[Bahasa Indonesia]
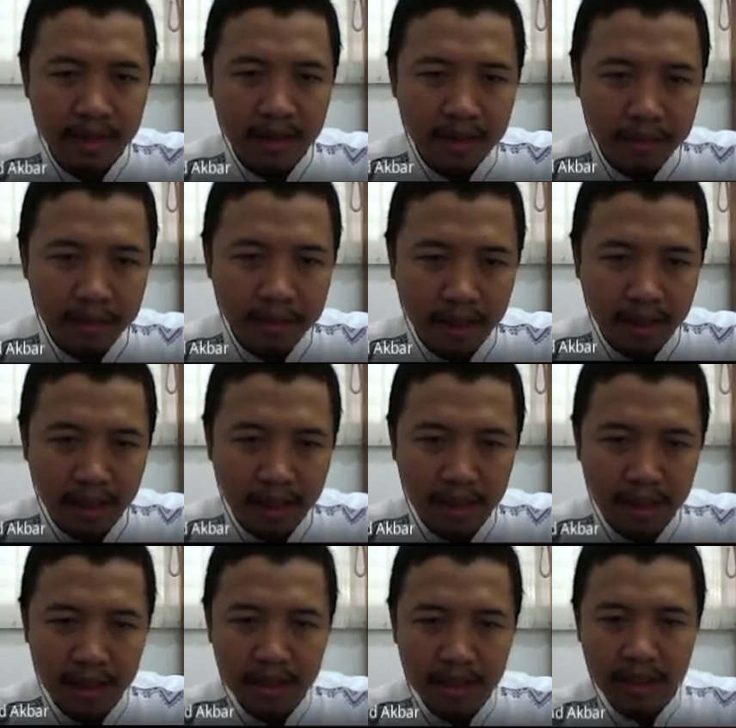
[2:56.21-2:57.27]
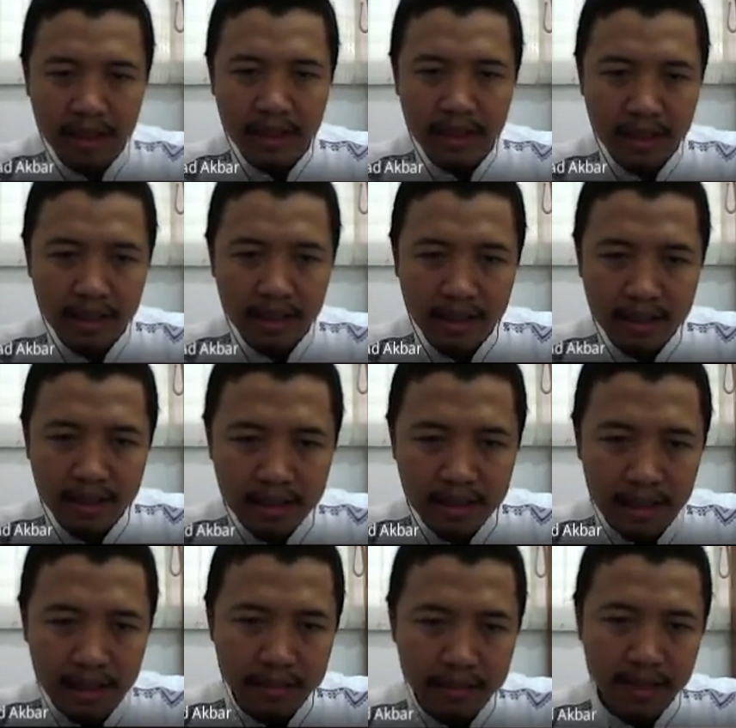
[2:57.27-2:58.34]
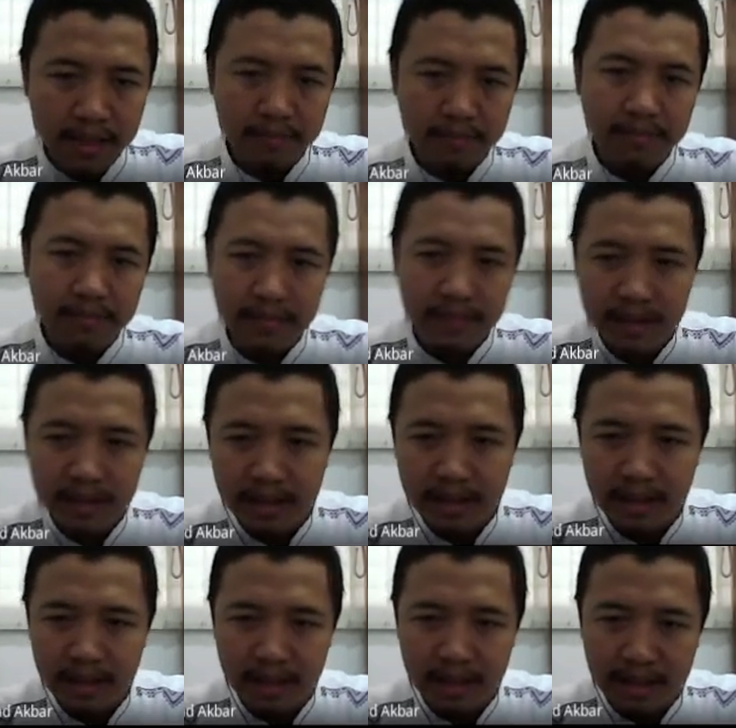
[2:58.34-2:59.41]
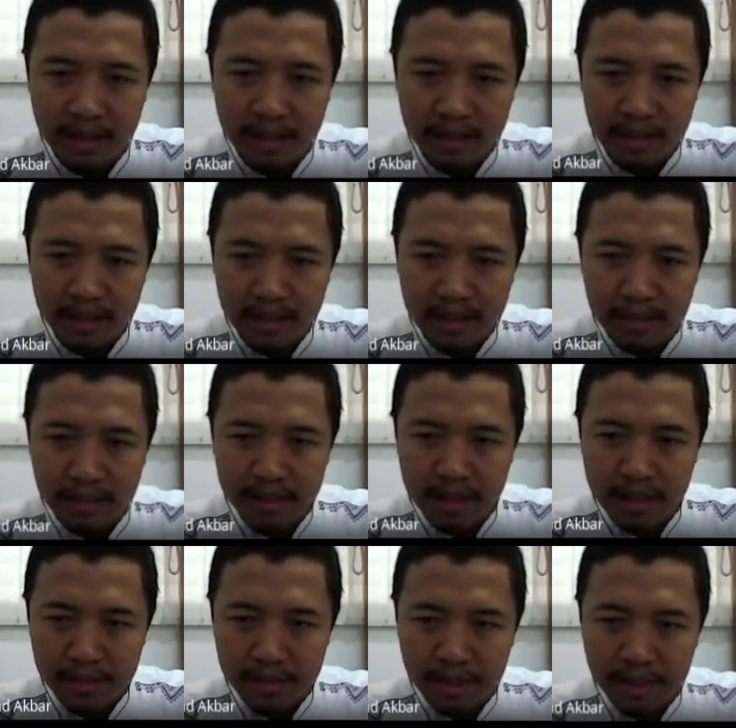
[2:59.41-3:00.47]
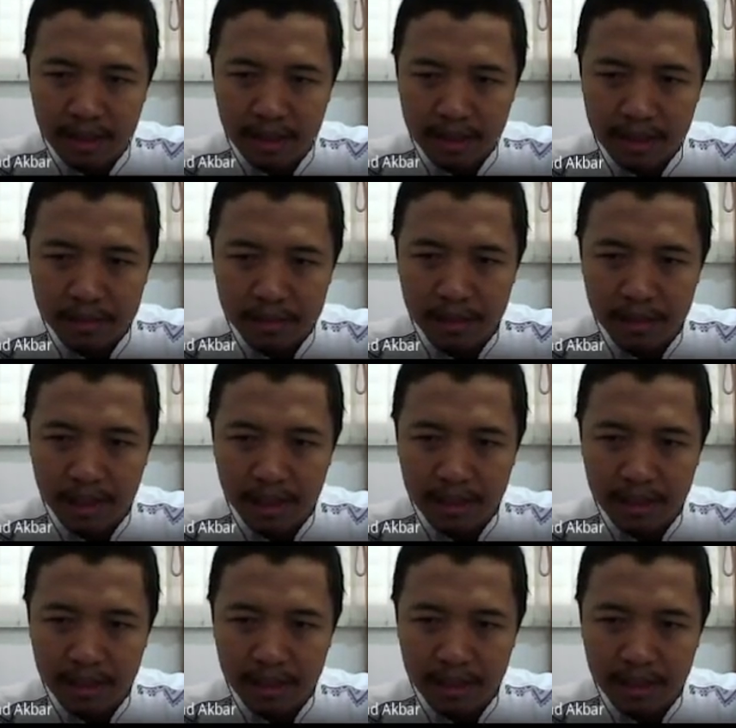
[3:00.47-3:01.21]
perkalian dari sum term. Jadi sum term yang dihubungkan